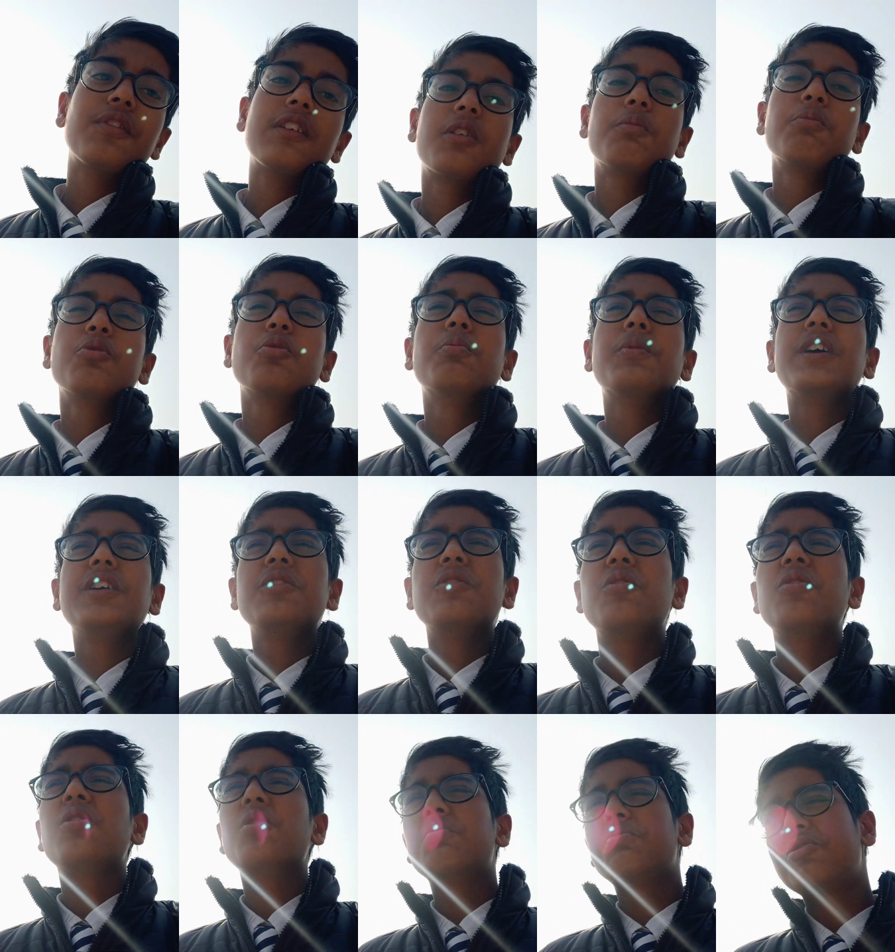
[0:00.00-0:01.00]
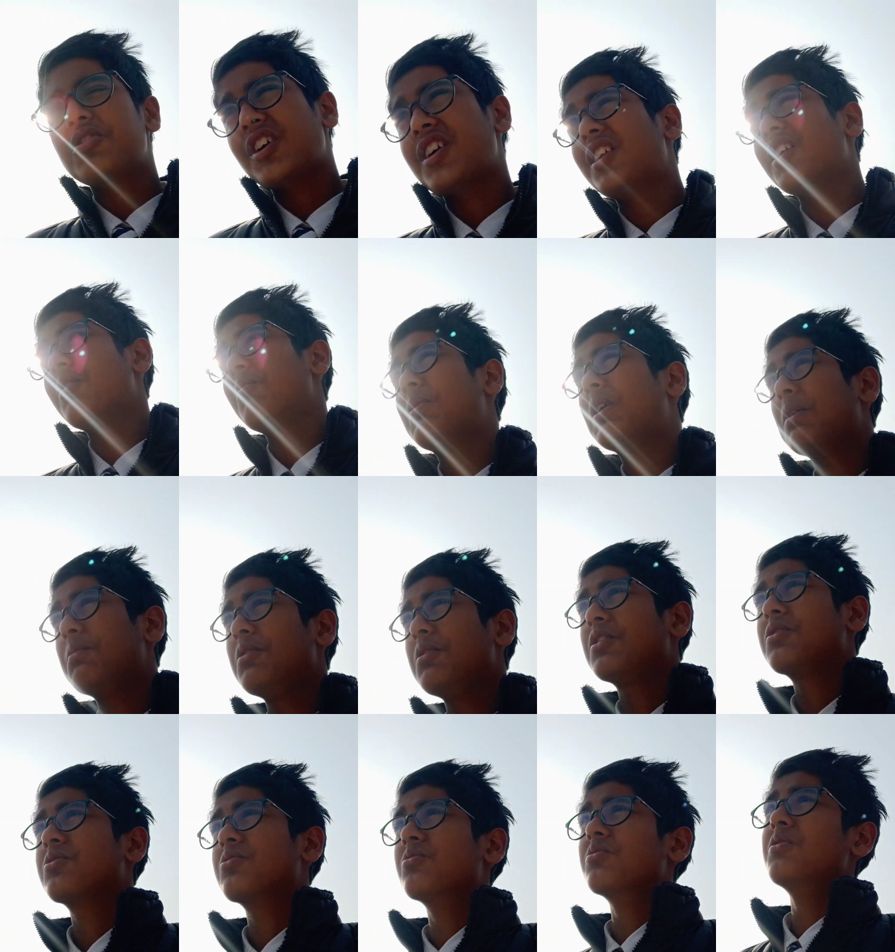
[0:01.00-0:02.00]
तो मैं यूट्यूब चैनल में अभी
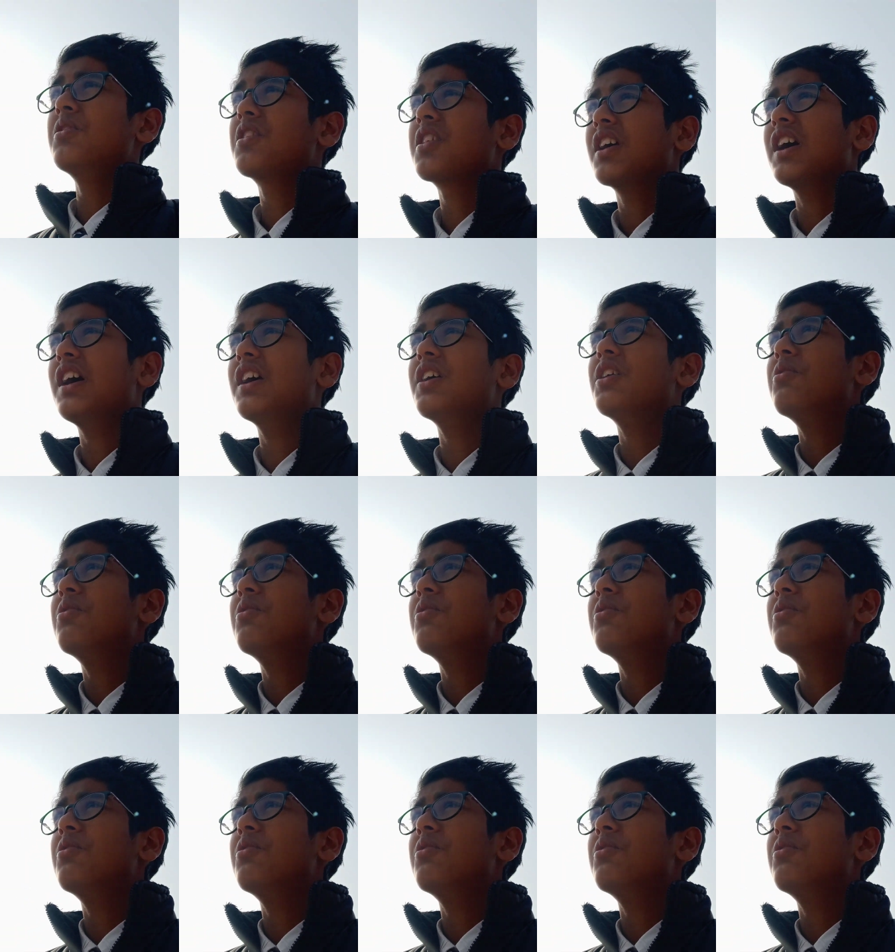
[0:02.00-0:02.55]
स्कूल से आया हूँ